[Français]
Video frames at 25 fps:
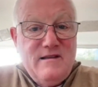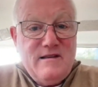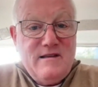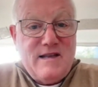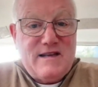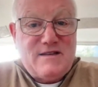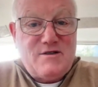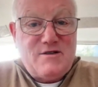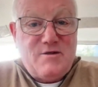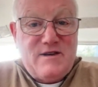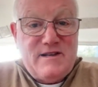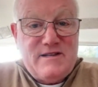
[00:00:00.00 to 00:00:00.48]

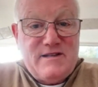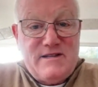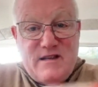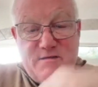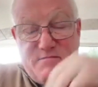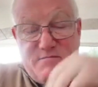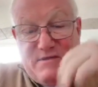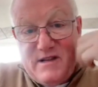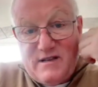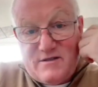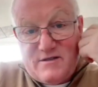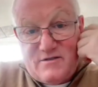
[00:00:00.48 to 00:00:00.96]
Quels sont les
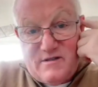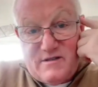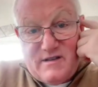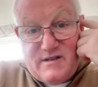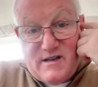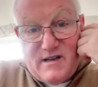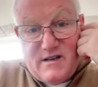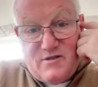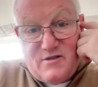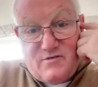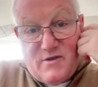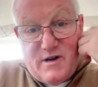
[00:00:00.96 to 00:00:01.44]
ennemis dans ce
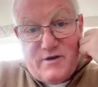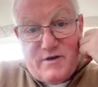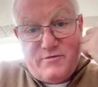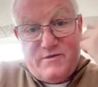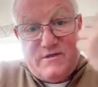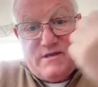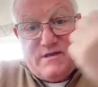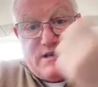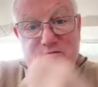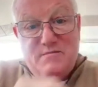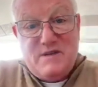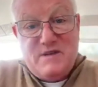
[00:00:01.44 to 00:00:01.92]
territoire
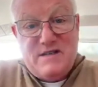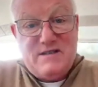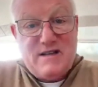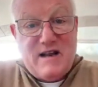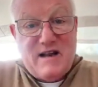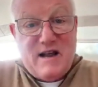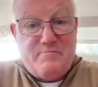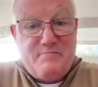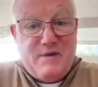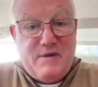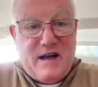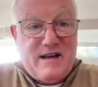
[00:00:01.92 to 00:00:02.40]
Nos ennemis, c'est
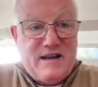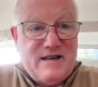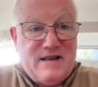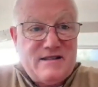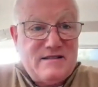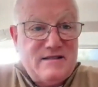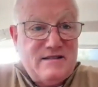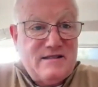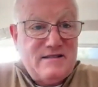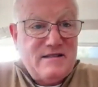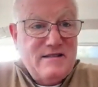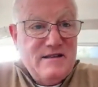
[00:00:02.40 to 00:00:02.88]
la
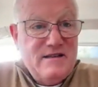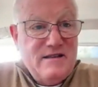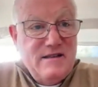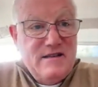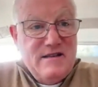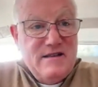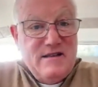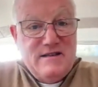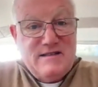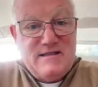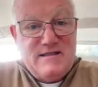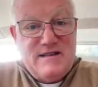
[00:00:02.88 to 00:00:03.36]
paresse,
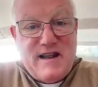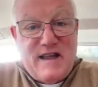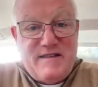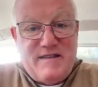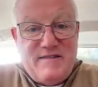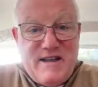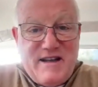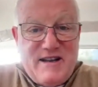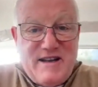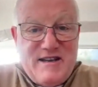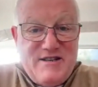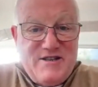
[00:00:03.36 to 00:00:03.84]
c'est la
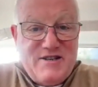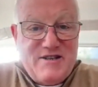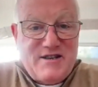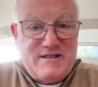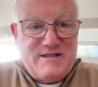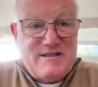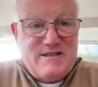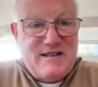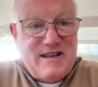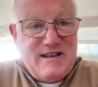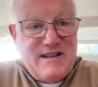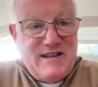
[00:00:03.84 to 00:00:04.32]

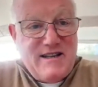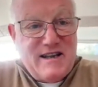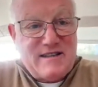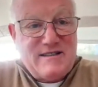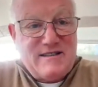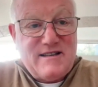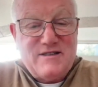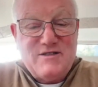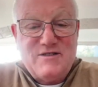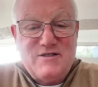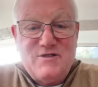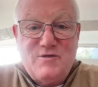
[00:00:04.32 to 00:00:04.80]
négligence, c'est
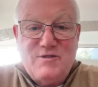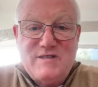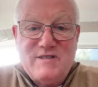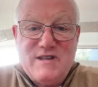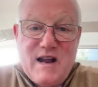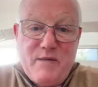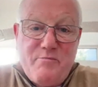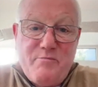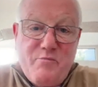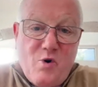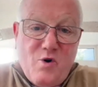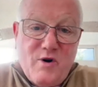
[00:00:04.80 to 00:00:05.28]
l'inattention, c'est
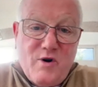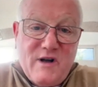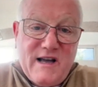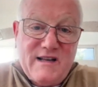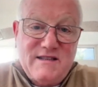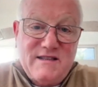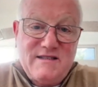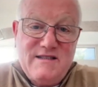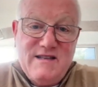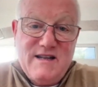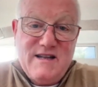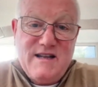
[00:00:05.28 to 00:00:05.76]
la
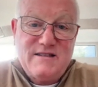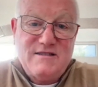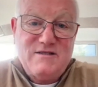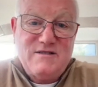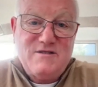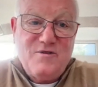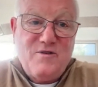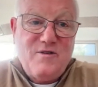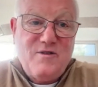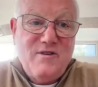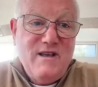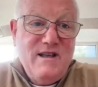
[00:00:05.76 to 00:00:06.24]

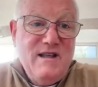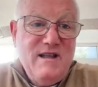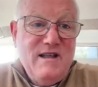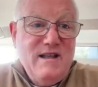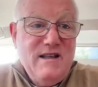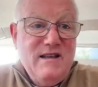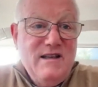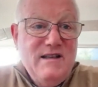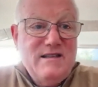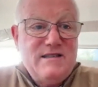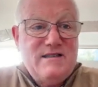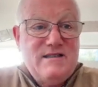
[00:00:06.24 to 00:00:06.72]
procrastination,
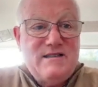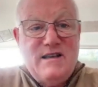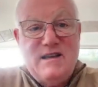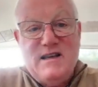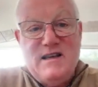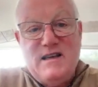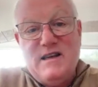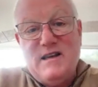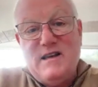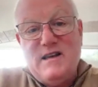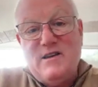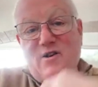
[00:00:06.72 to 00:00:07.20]

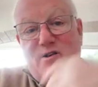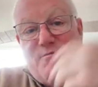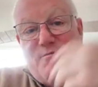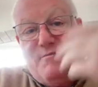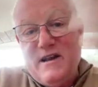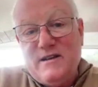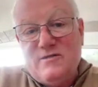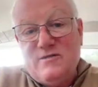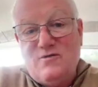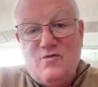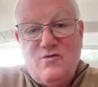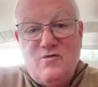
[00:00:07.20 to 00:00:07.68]
c'est
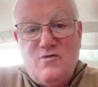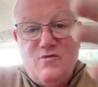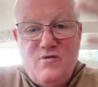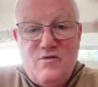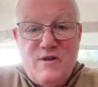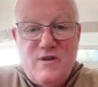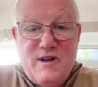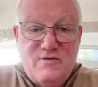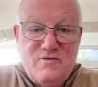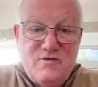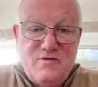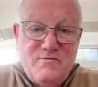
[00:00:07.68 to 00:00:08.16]
remettre
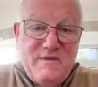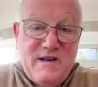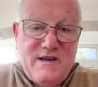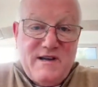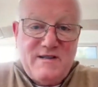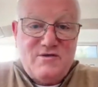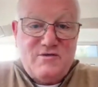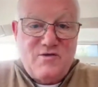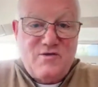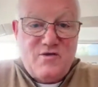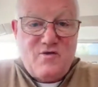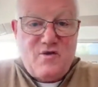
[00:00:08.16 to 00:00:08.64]
au
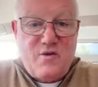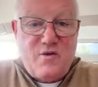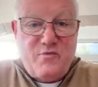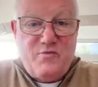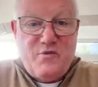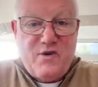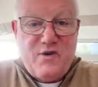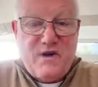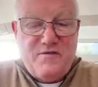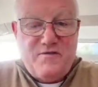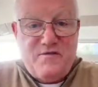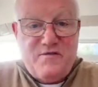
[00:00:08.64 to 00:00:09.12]
lendemain ce qu'on
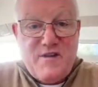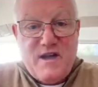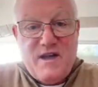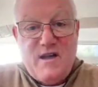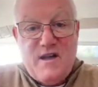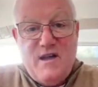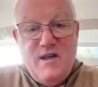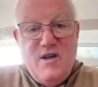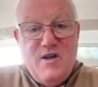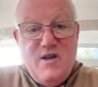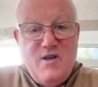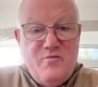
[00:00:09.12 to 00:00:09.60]
pourrait
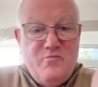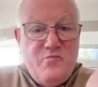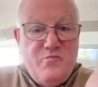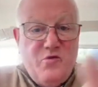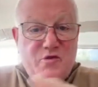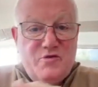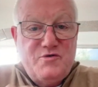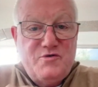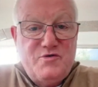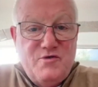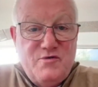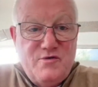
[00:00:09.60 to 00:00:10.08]
faire
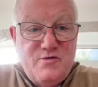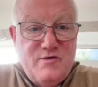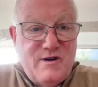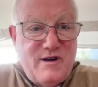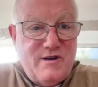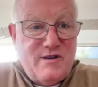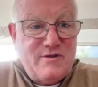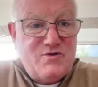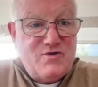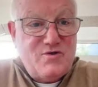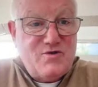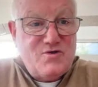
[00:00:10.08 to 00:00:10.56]
pour Dieu
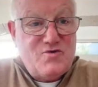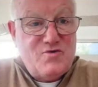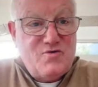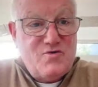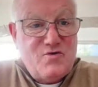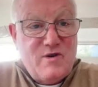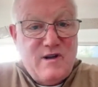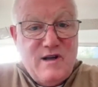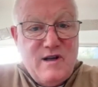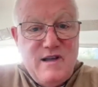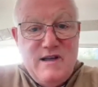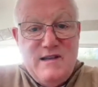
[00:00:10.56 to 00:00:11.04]
en ce
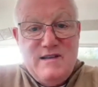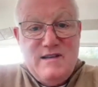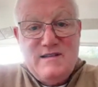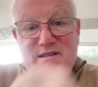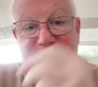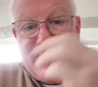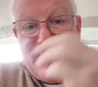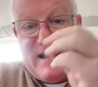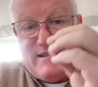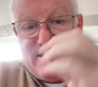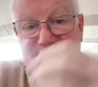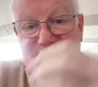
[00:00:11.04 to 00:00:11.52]
jour.
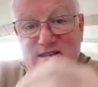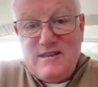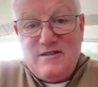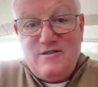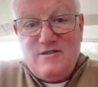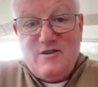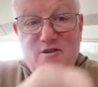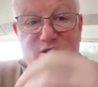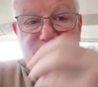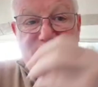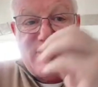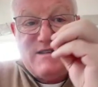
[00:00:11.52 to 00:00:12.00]
C'est la
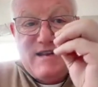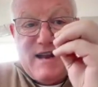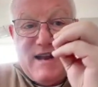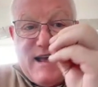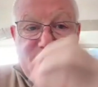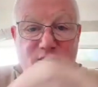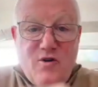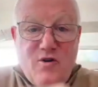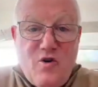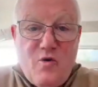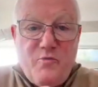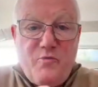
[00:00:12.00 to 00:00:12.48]
tiédeur, c'est la
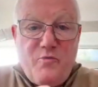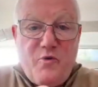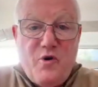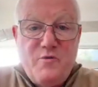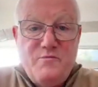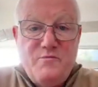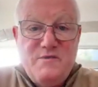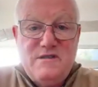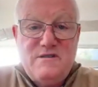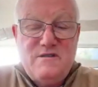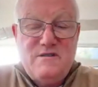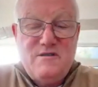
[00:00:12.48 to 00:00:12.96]

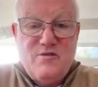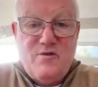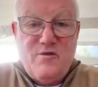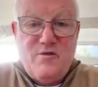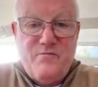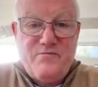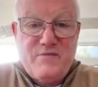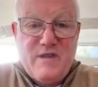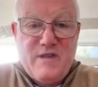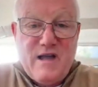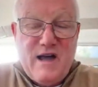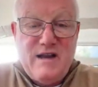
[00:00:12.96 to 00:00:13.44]

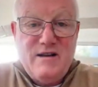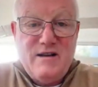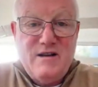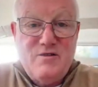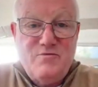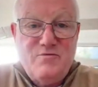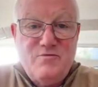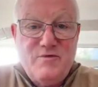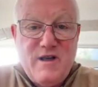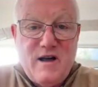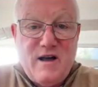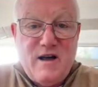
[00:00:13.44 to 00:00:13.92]
compromission.
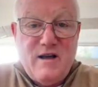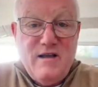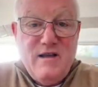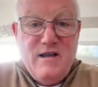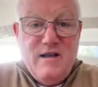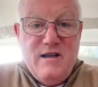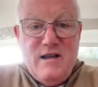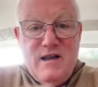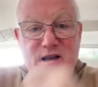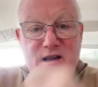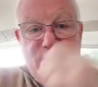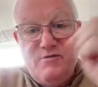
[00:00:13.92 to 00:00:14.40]
Alléluia.
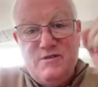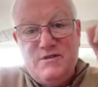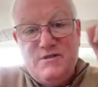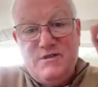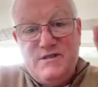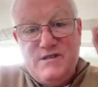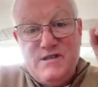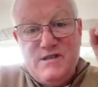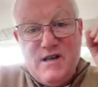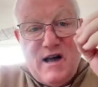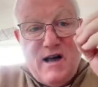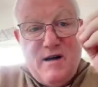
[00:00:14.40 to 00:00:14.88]
Et le
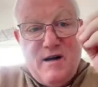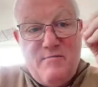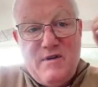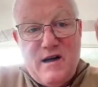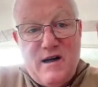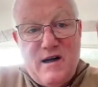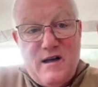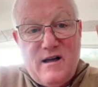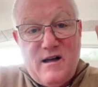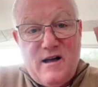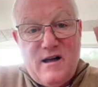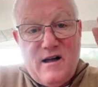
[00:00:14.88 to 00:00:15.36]
diable
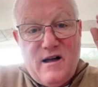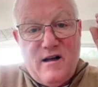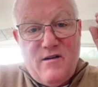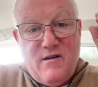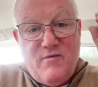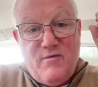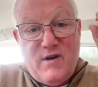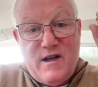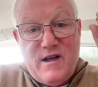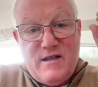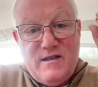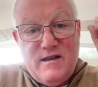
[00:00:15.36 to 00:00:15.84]
a
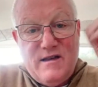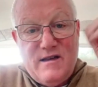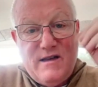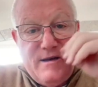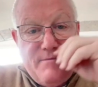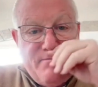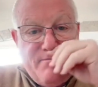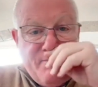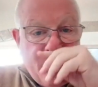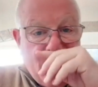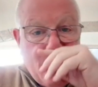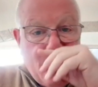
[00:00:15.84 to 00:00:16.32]

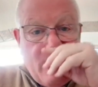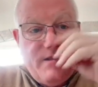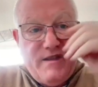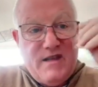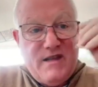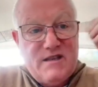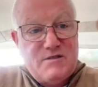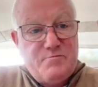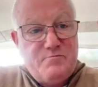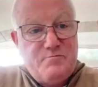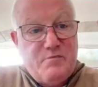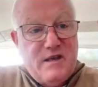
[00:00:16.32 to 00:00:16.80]
envoyé un
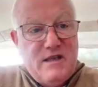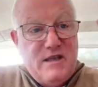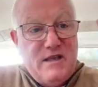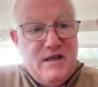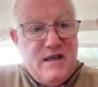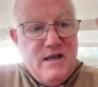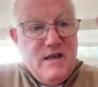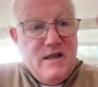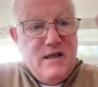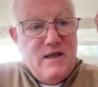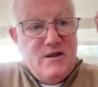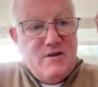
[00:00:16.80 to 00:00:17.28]

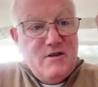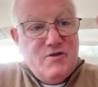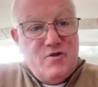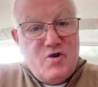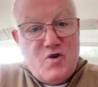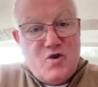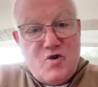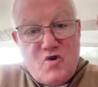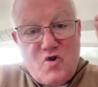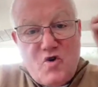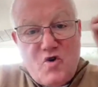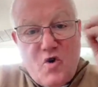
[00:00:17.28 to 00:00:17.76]
esprit
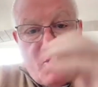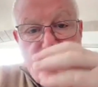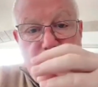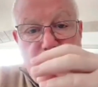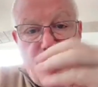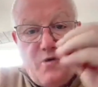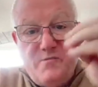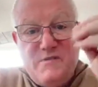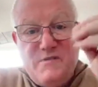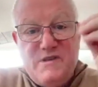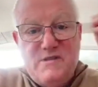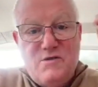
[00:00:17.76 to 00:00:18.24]
de
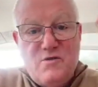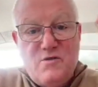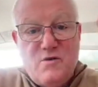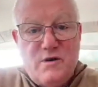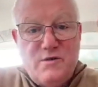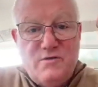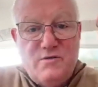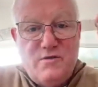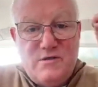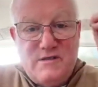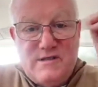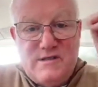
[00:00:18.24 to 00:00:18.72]

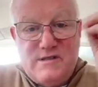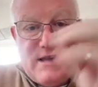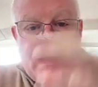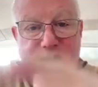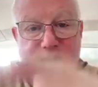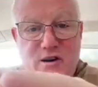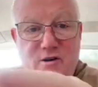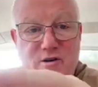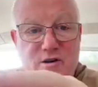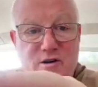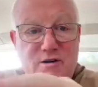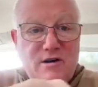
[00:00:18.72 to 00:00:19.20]
compromission et de
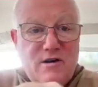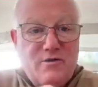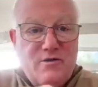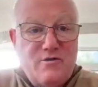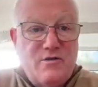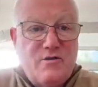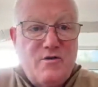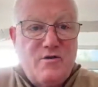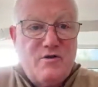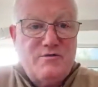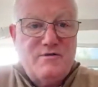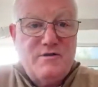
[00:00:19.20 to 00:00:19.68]
tiéreur dans
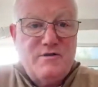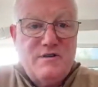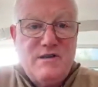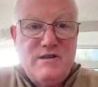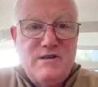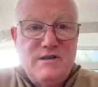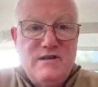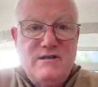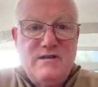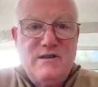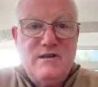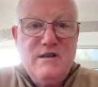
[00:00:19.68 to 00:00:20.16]
le corps de
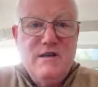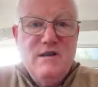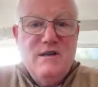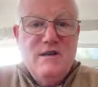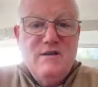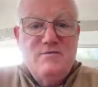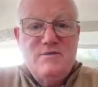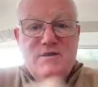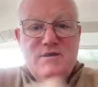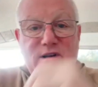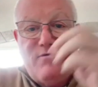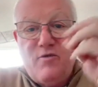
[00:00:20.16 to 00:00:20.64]
Christ.
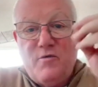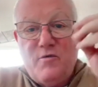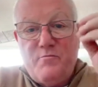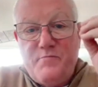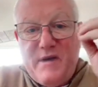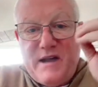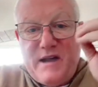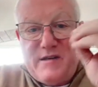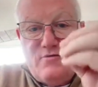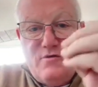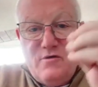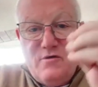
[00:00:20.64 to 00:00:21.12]
Nous avons
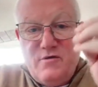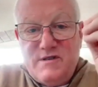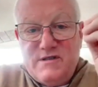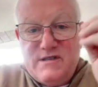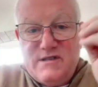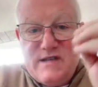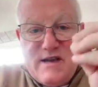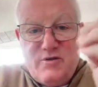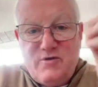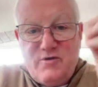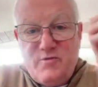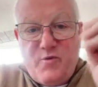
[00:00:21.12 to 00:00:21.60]
perdu le
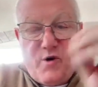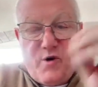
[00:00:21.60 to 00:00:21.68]
zèle du